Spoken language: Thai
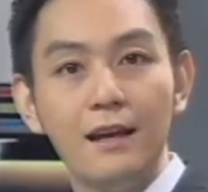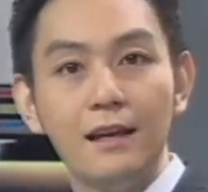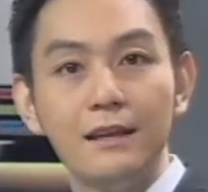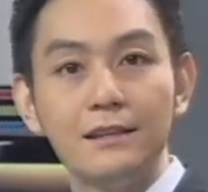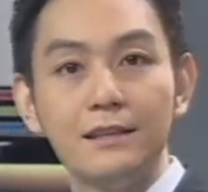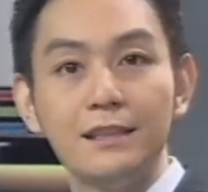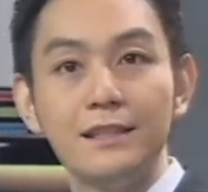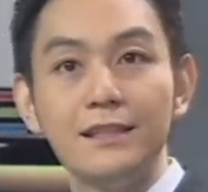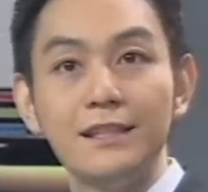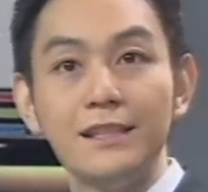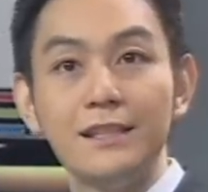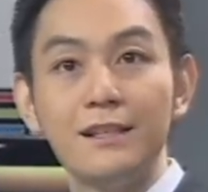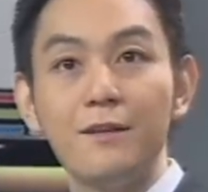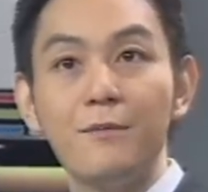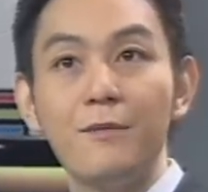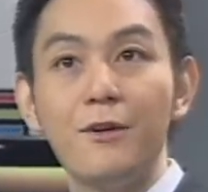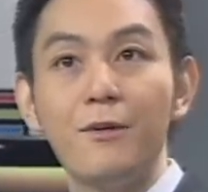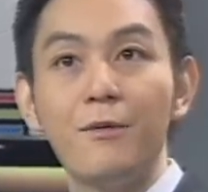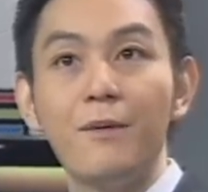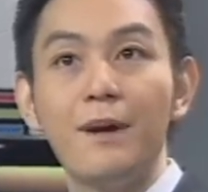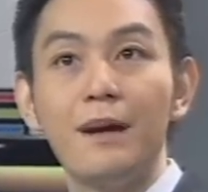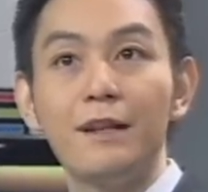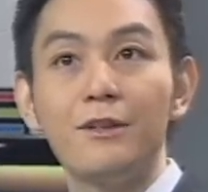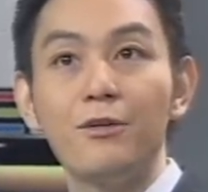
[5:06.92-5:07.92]
จริงๆต้องบ
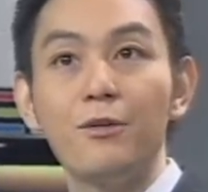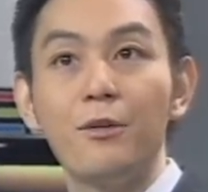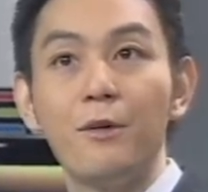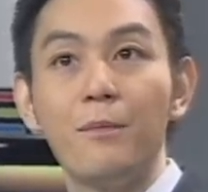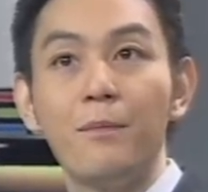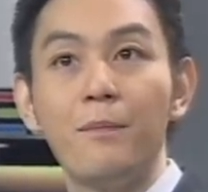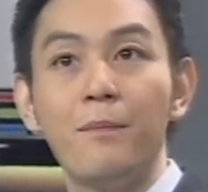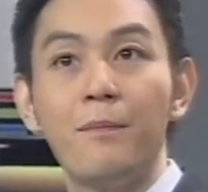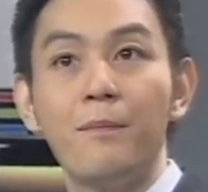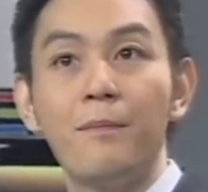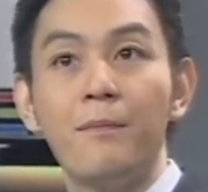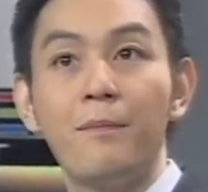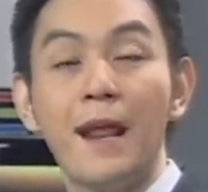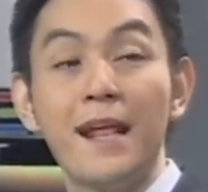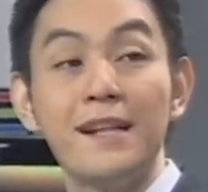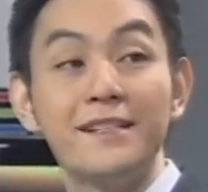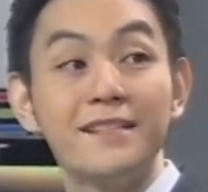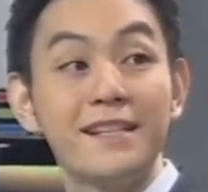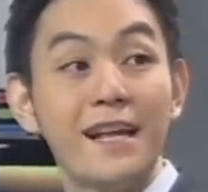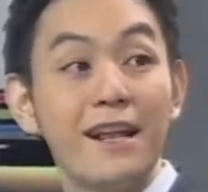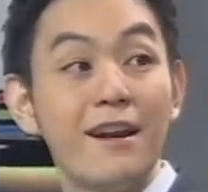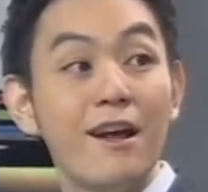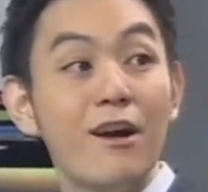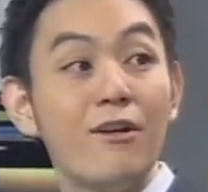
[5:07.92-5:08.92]
อกว่าตัว p l a n
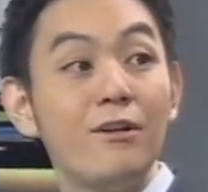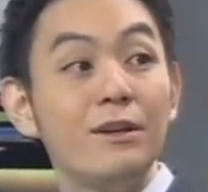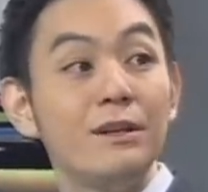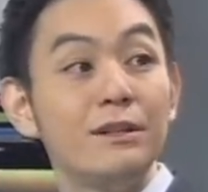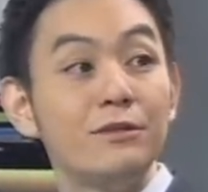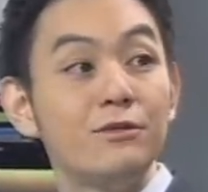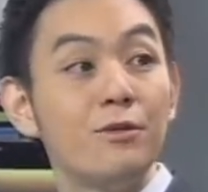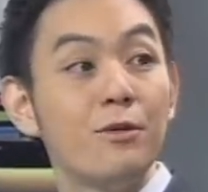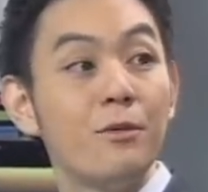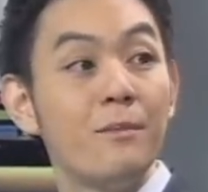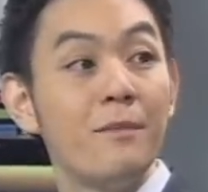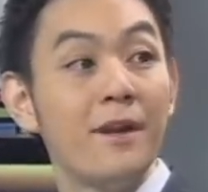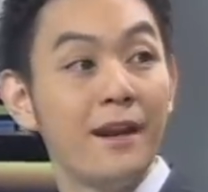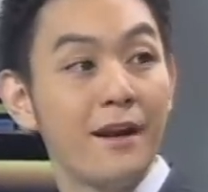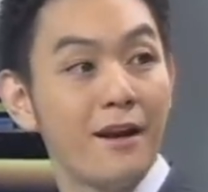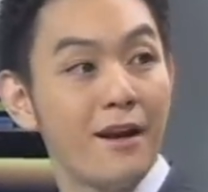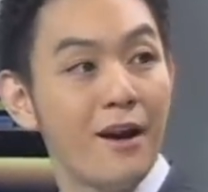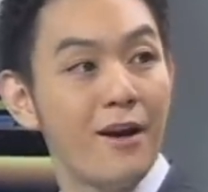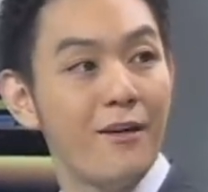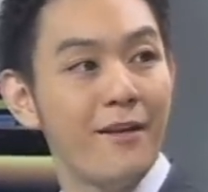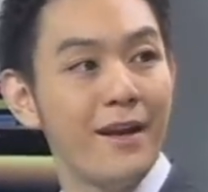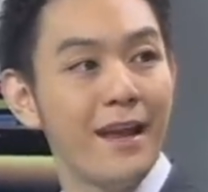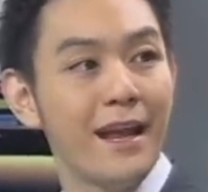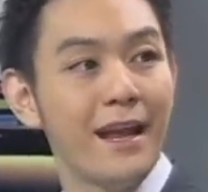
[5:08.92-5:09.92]
s a n a l หรือตัว b e n e c
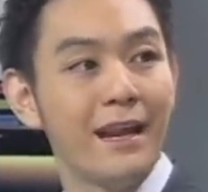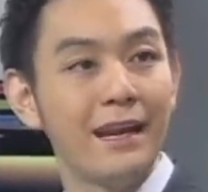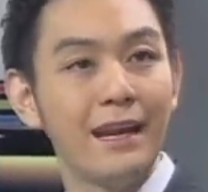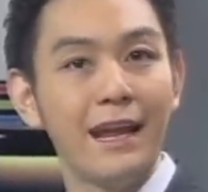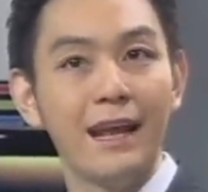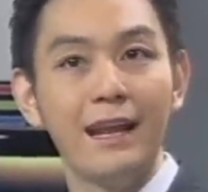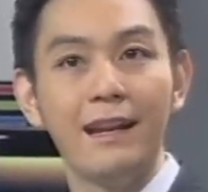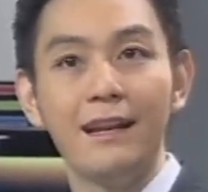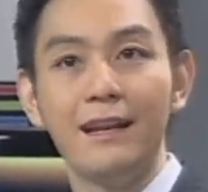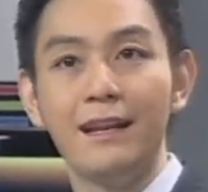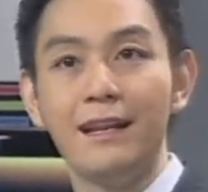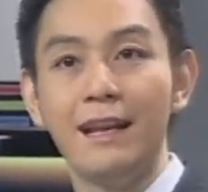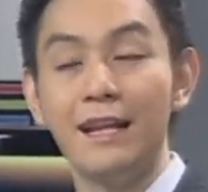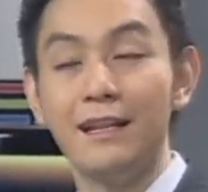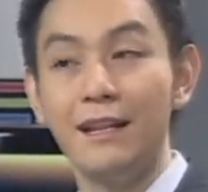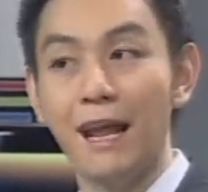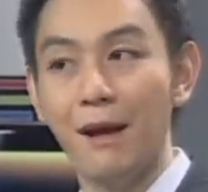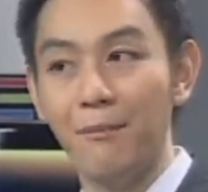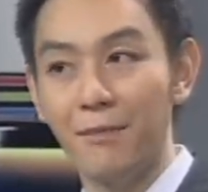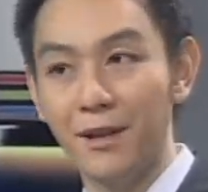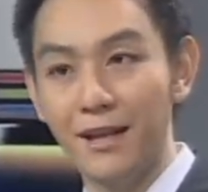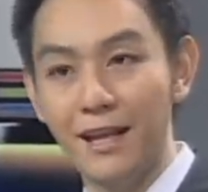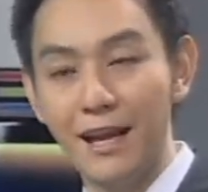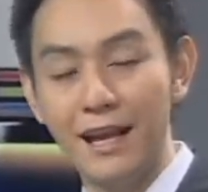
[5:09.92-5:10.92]
a l เองเนี่ยใน
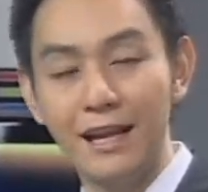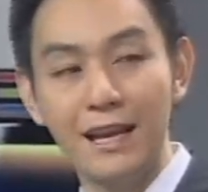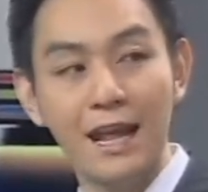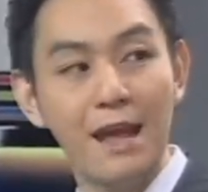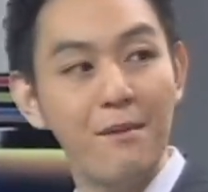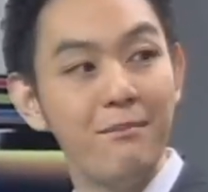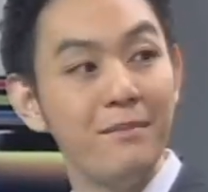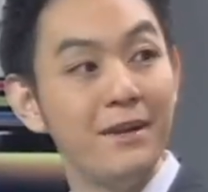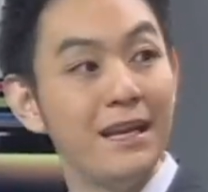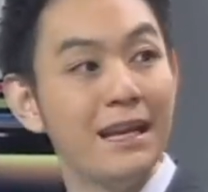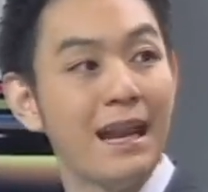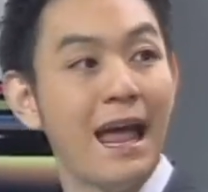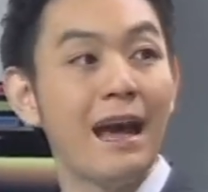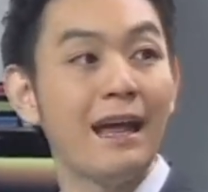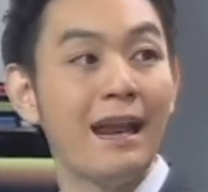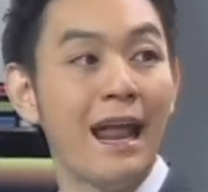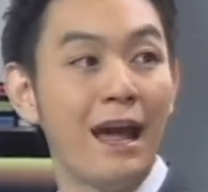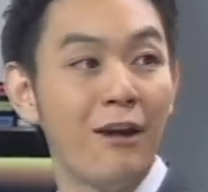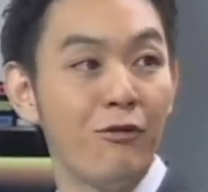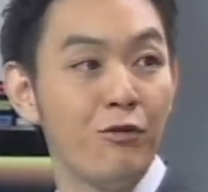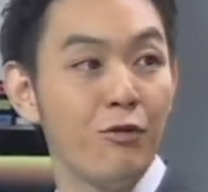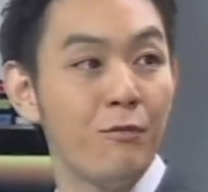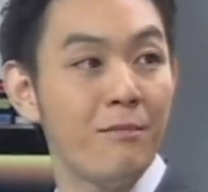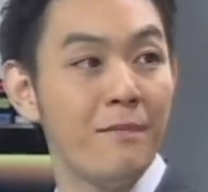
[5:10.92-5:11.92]
ต่างประเทศเนี่ยมีหลากห
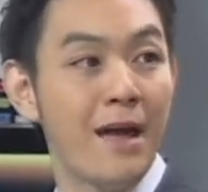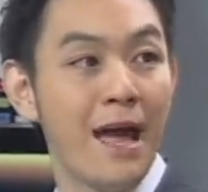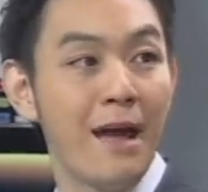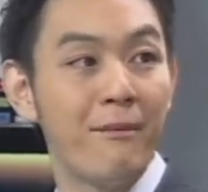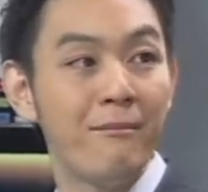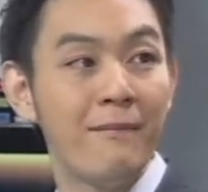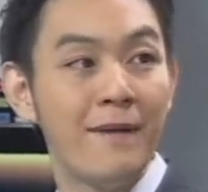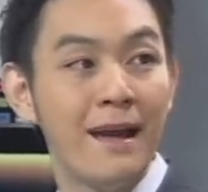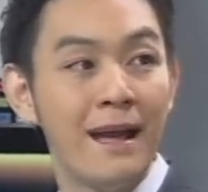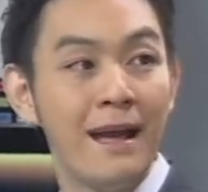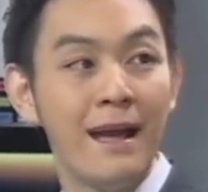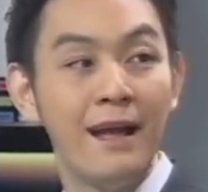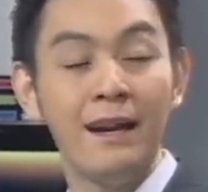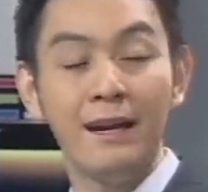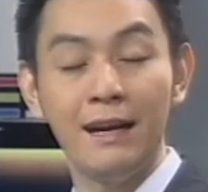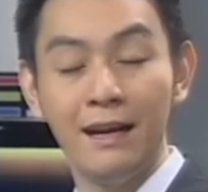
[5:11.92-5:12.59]
ลายรูปแบบบ้าง